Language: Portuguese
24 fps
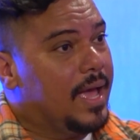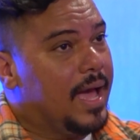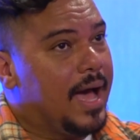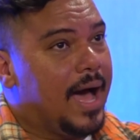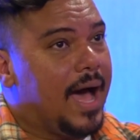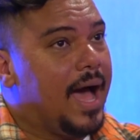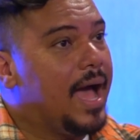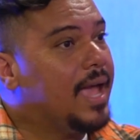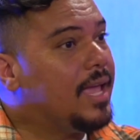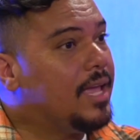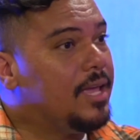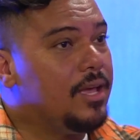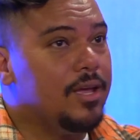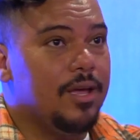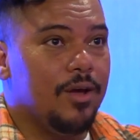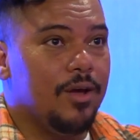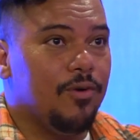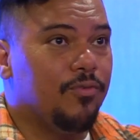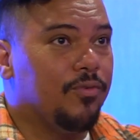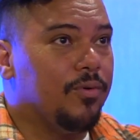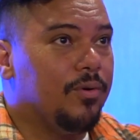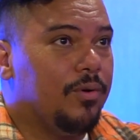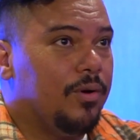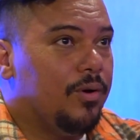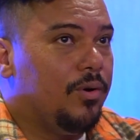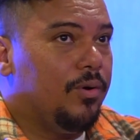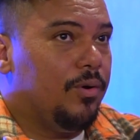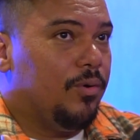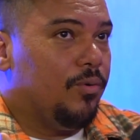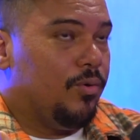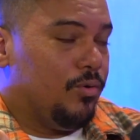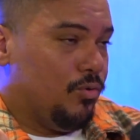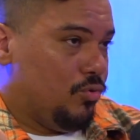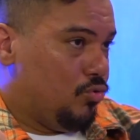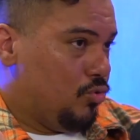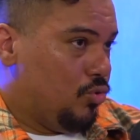Aí eu,
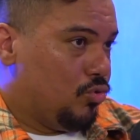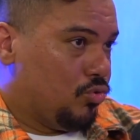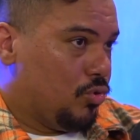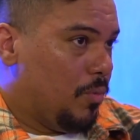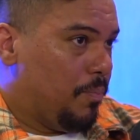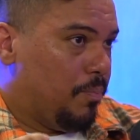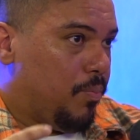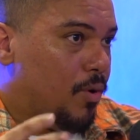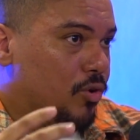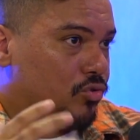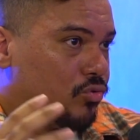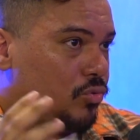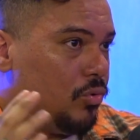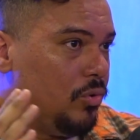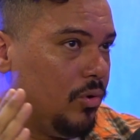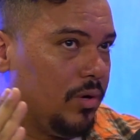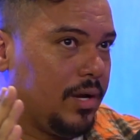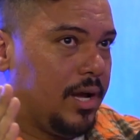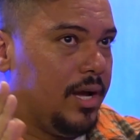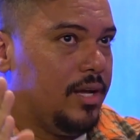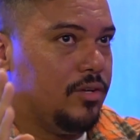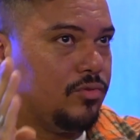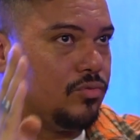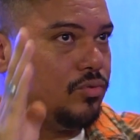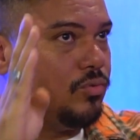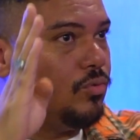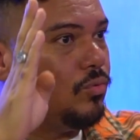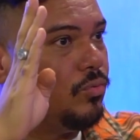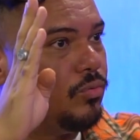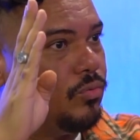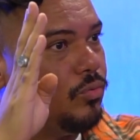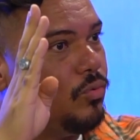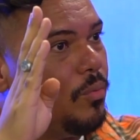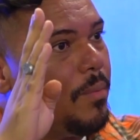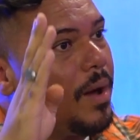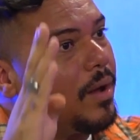eu, eu, só posso colocar isso num,
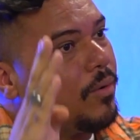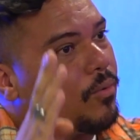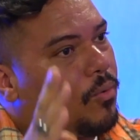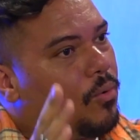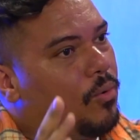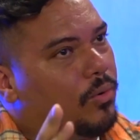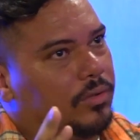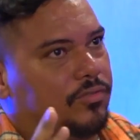numa conta.